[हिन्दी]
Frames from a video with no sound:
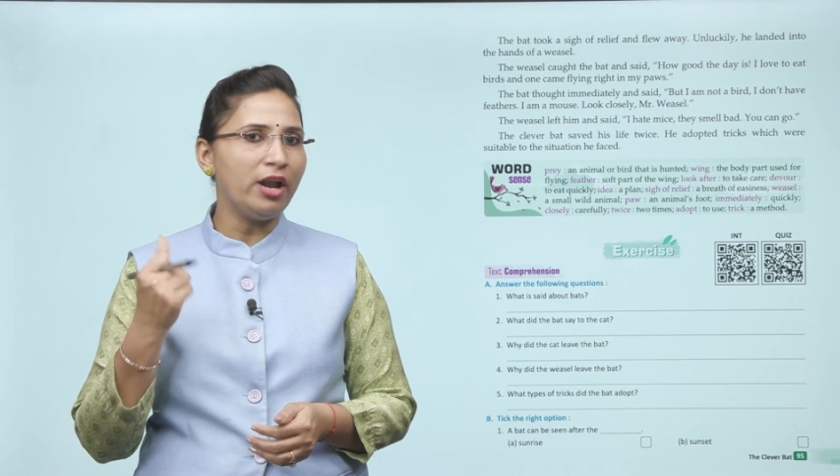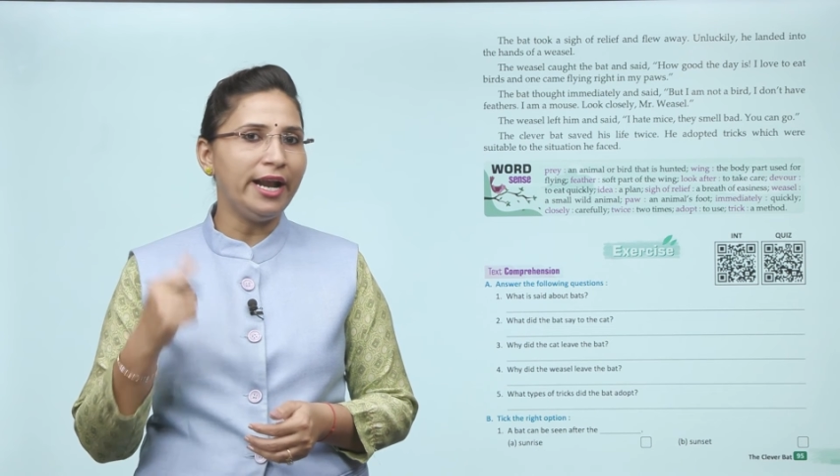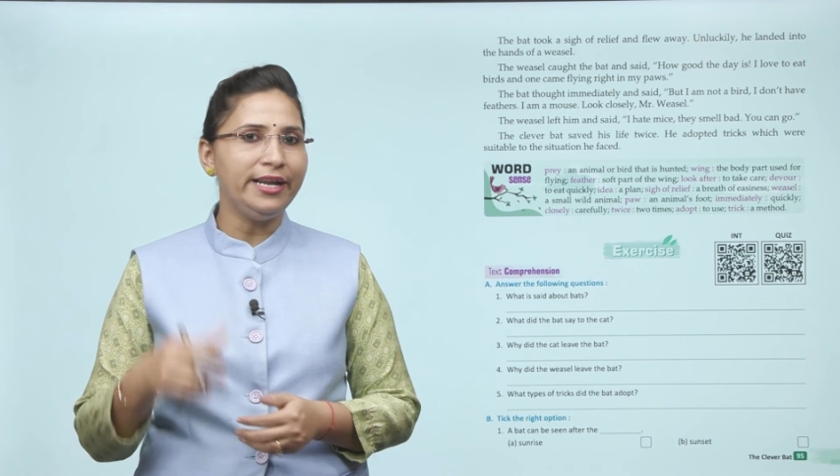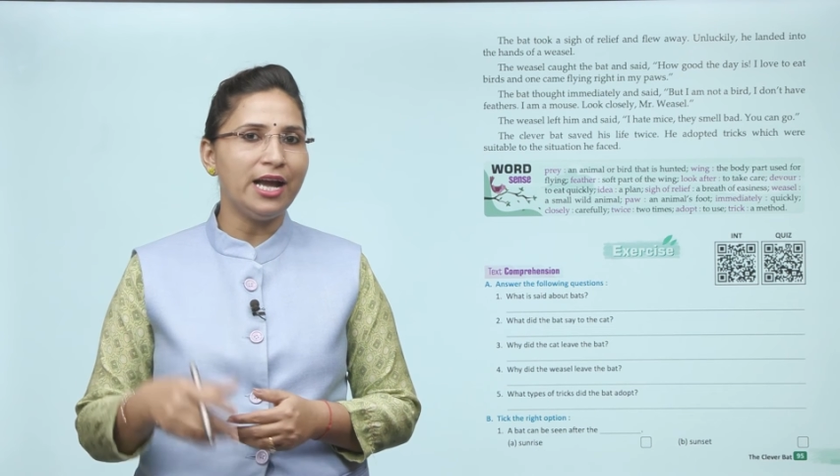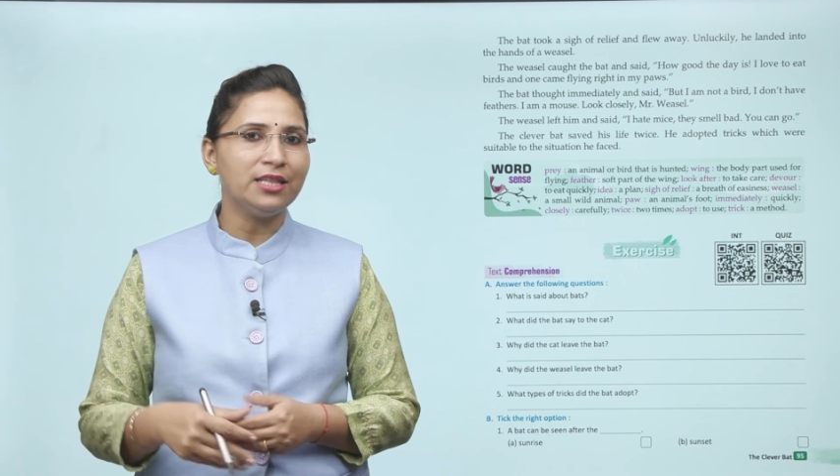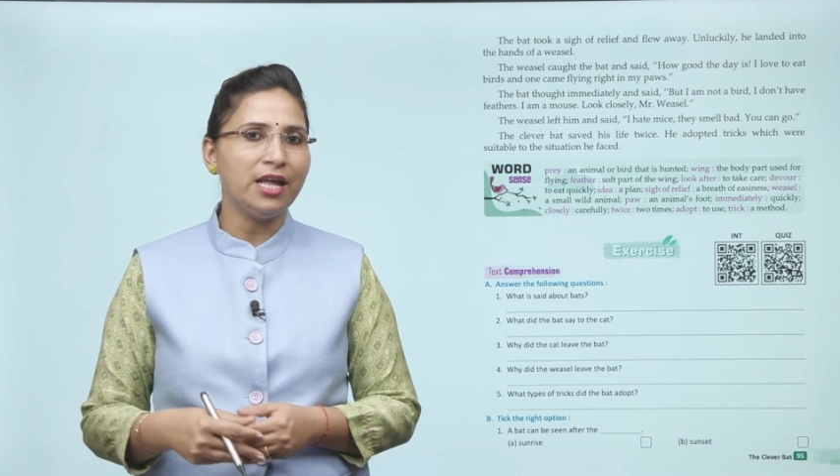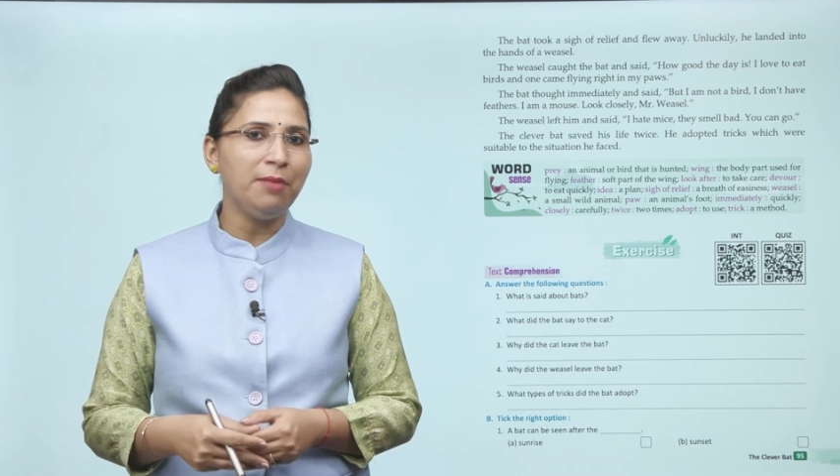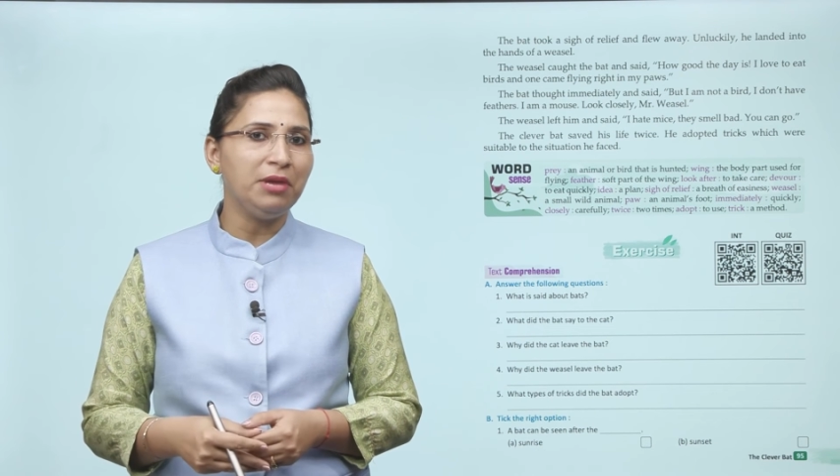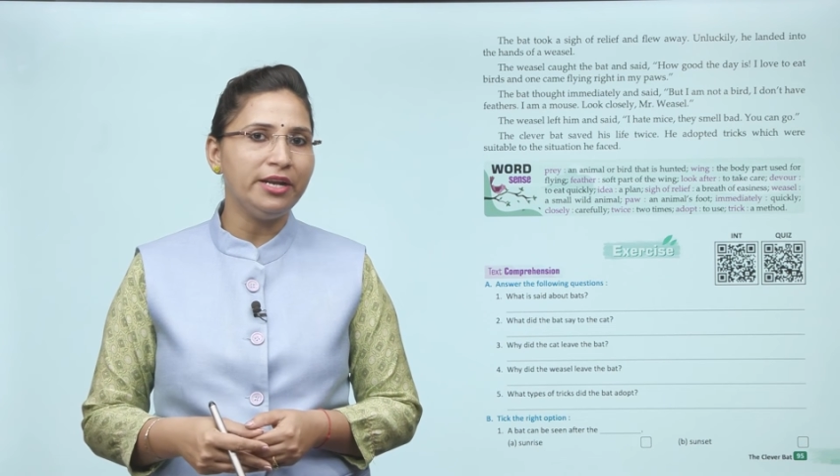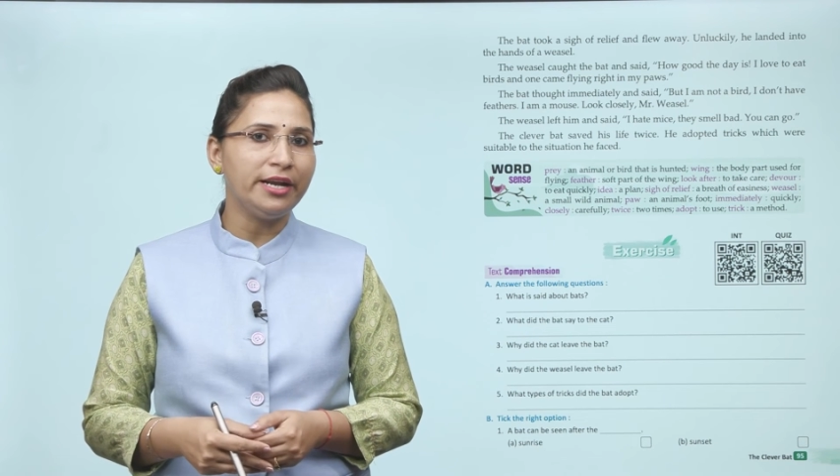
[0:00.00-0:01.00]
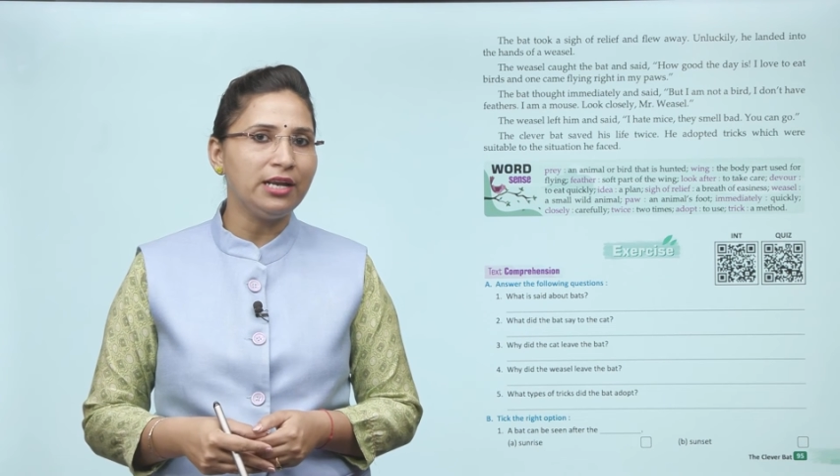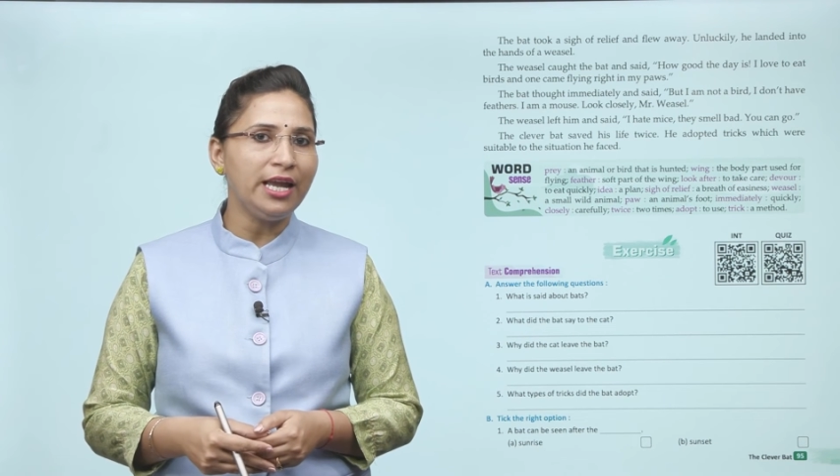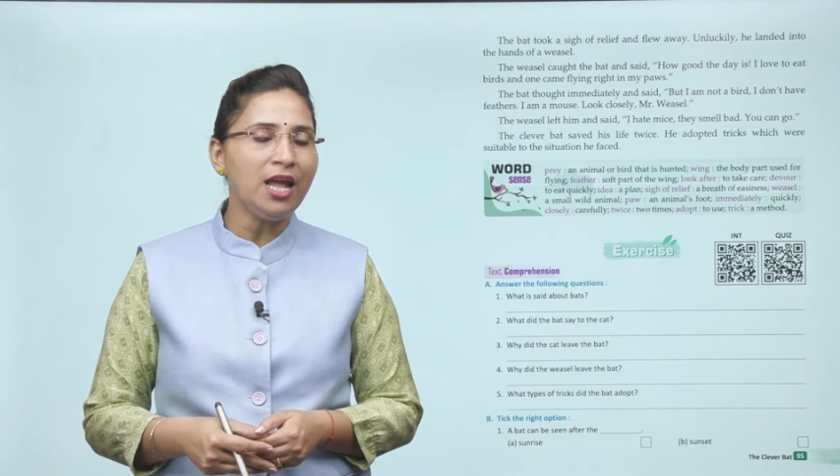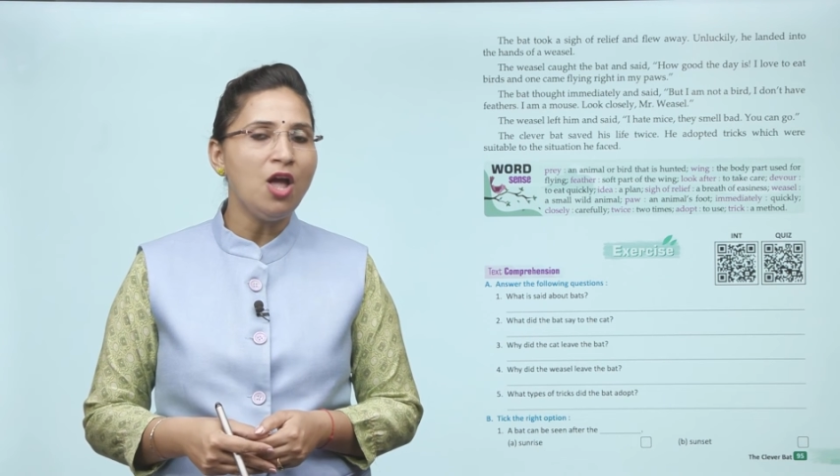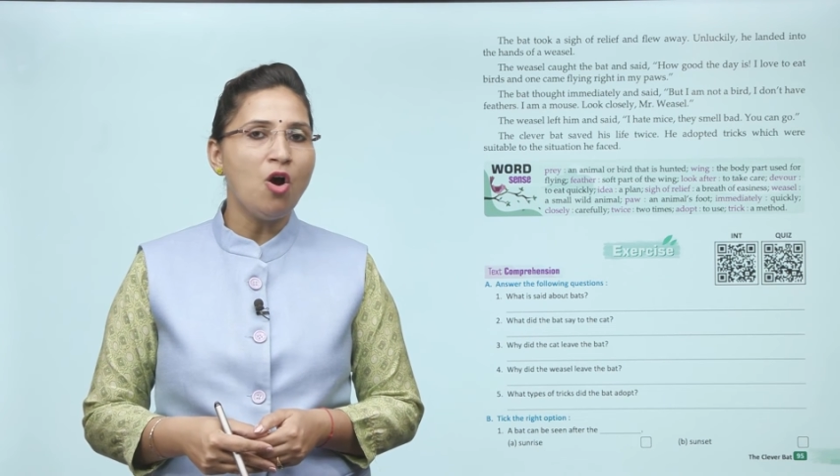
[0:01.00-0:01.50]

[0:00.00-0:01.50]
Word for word: और आइडिया आता है इमिडिएटली